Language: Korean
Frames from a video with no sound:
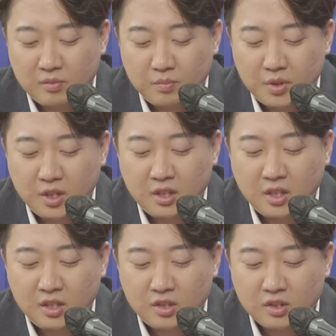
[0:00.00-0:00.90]

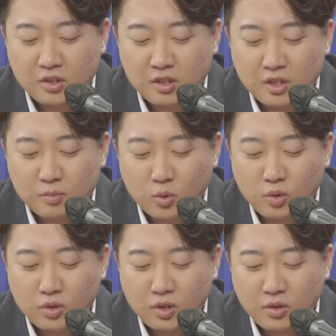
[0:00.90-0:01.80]
PK지역의
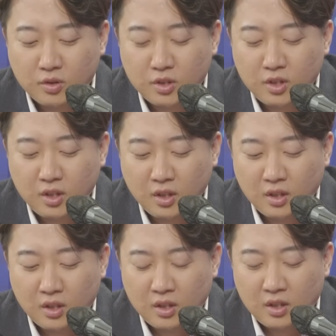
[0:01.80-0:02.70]
모 의원이
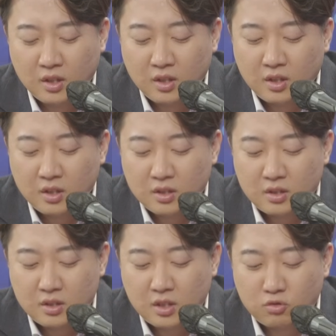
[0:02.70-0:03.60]
네.
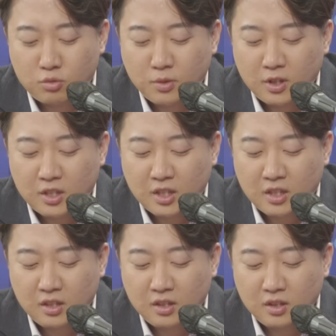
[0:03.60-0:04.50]
제 주변에
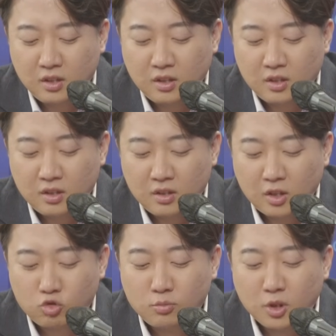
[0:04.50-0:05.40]
자기는
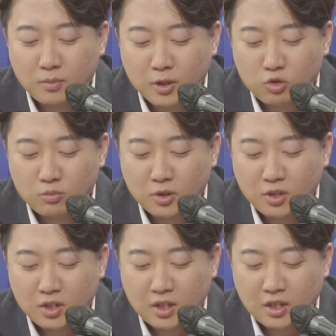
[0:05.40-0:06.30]
아, 두 명입니다. 두
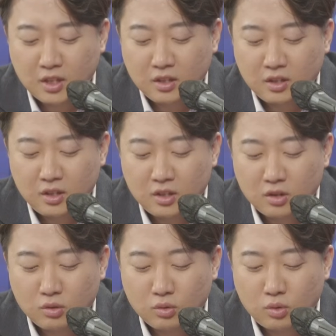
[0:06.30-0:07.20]
명이 자기는
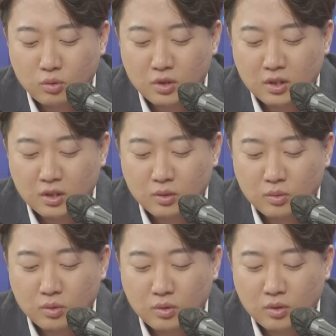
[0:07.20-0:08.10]
이철규
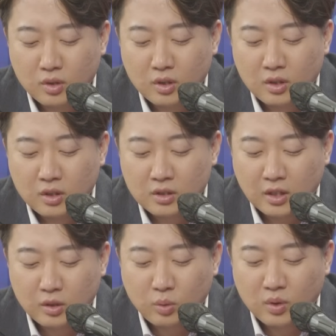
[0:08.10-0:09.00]
총장하고
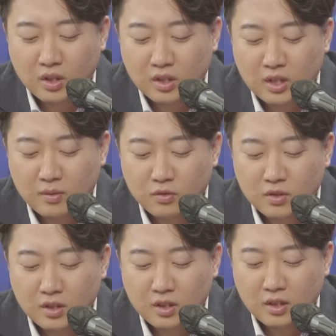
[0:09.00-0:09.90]
잘 통하기
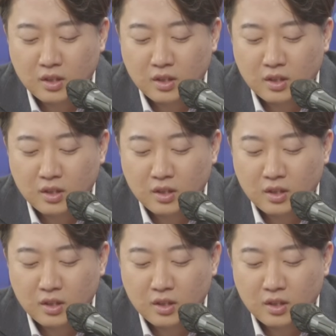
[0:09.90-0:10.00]
때문에